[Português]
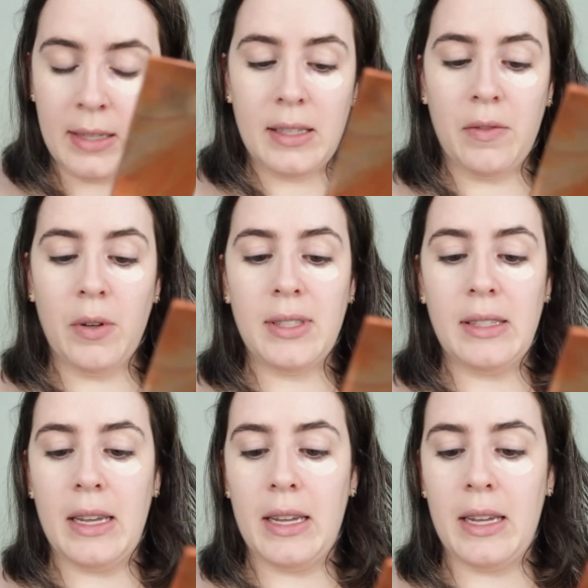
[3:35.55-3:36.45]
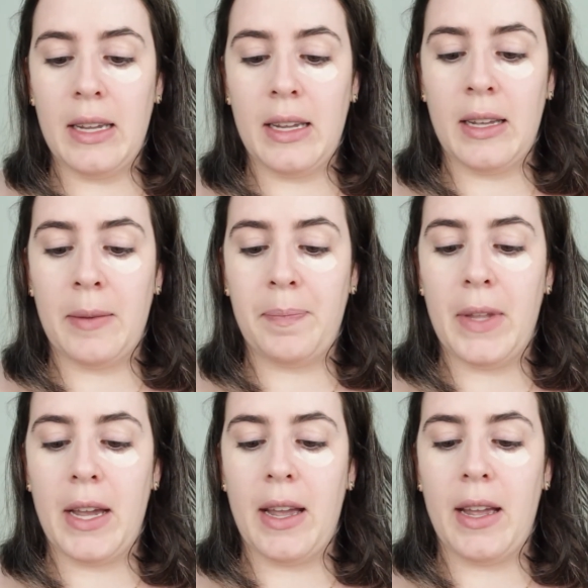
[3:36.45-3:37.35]
Se você
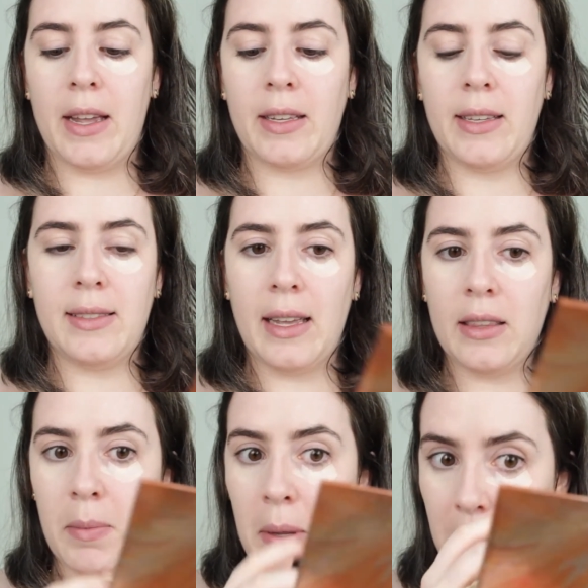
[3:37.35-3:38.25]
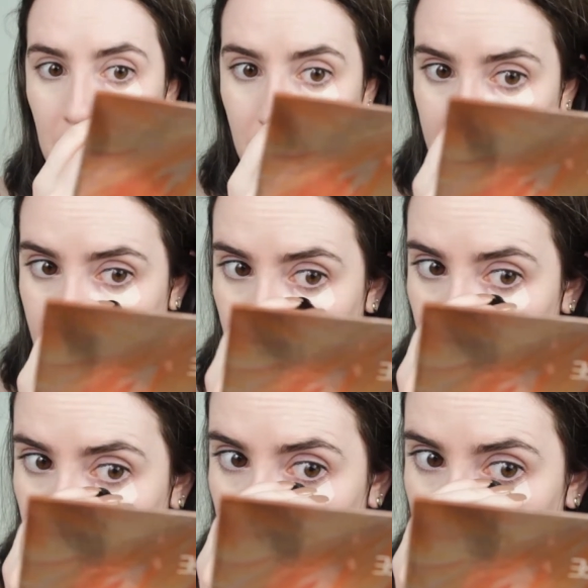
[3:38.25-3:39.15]
é, quiser também, pode passar um
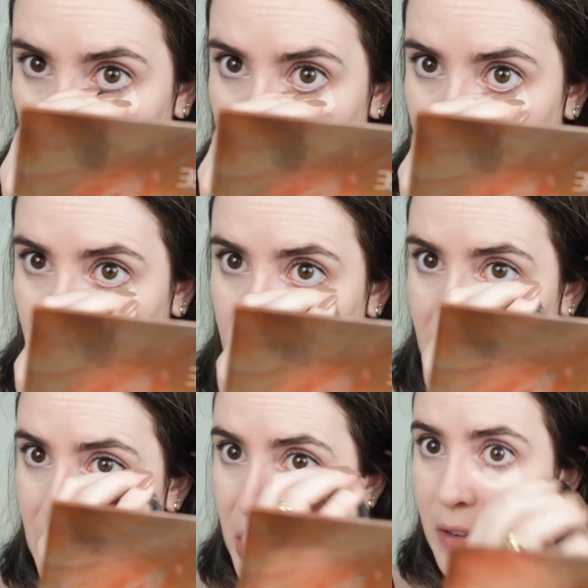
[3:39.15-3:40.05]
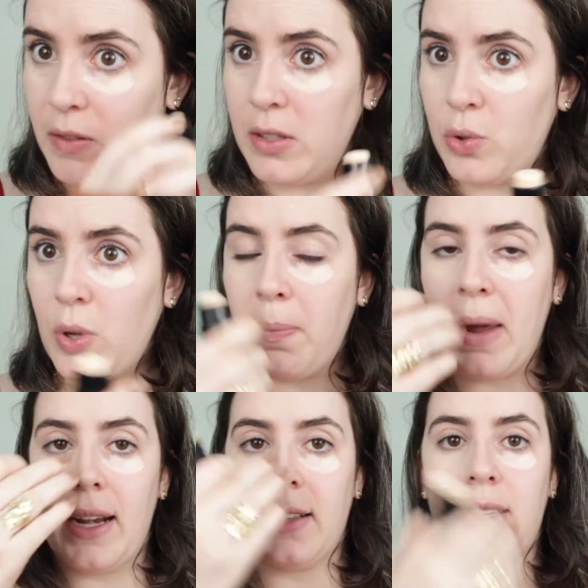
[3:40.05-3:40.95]
pouquinho menos de corretivo, se sua
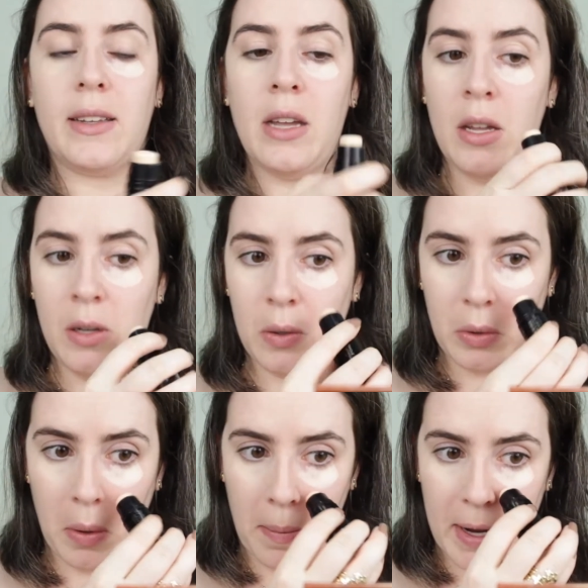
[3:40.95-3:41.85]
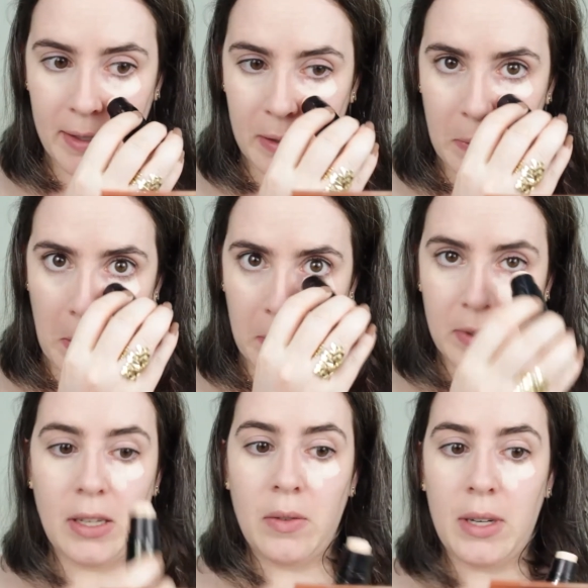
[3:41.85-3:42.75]
pele tem o tom mais
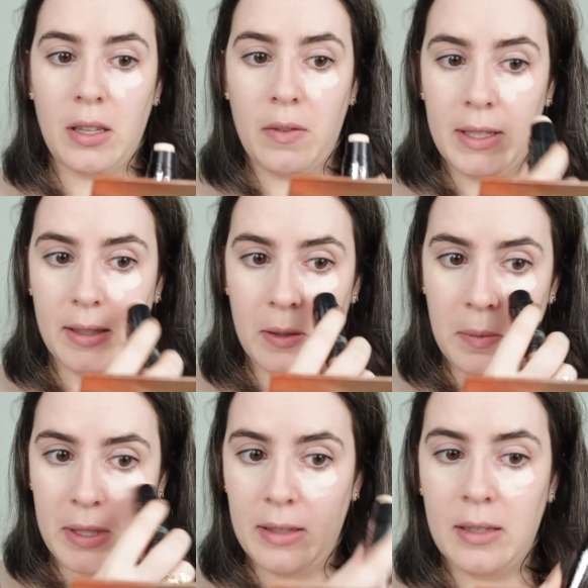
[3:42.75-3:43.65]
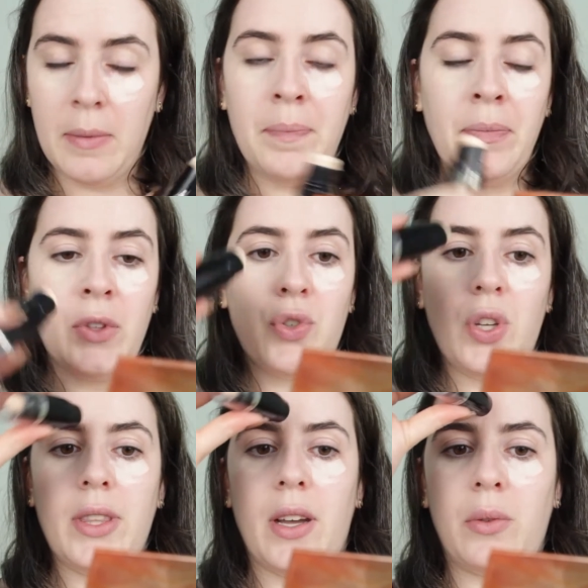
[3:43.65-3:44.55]
igualzinho, né? Talvez você não precise
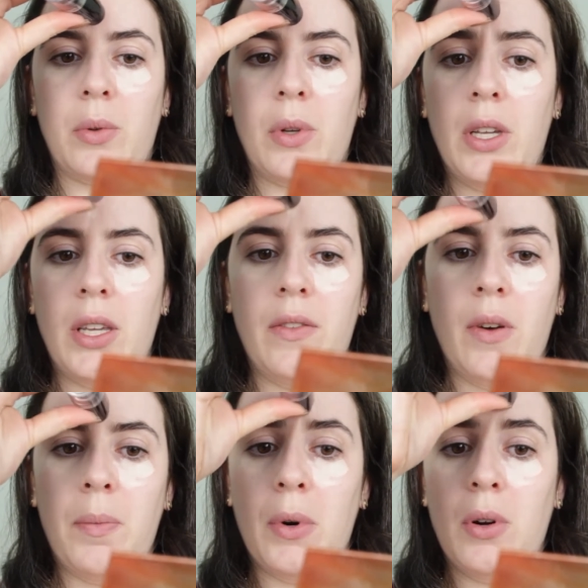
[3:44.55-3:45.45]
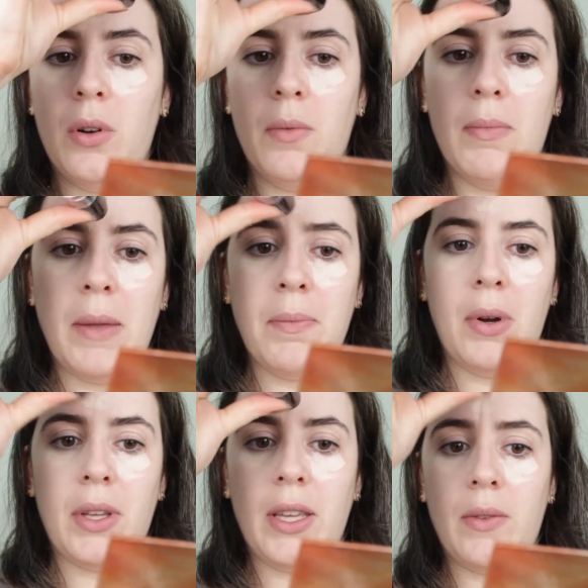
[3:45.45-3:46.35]
de tanto. E vou pôr bem
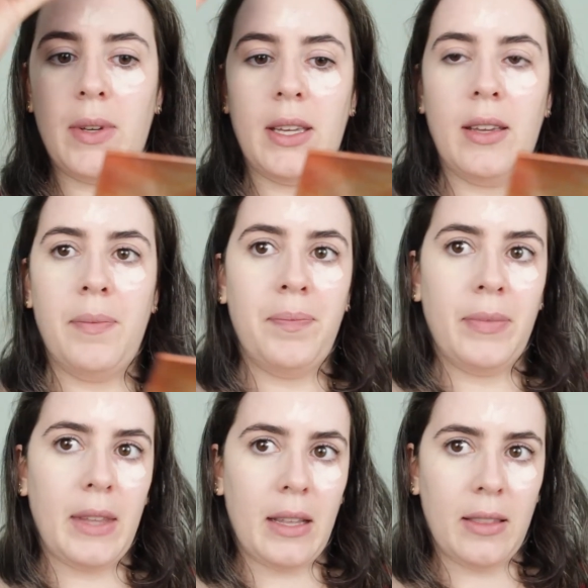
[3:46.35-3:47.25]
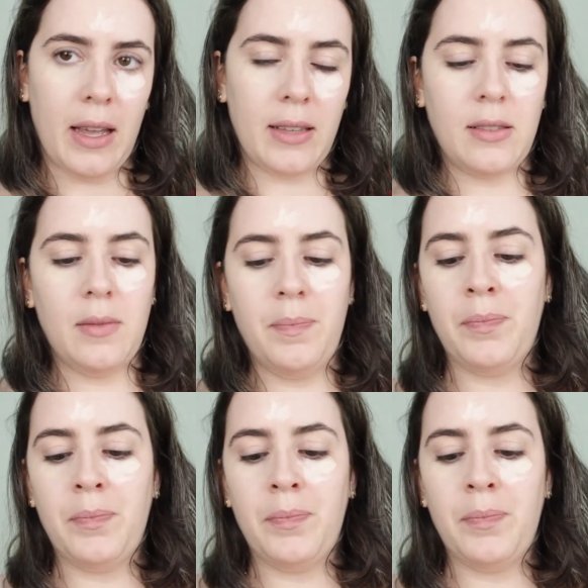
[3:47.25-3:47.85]
pouquinho aqui na testa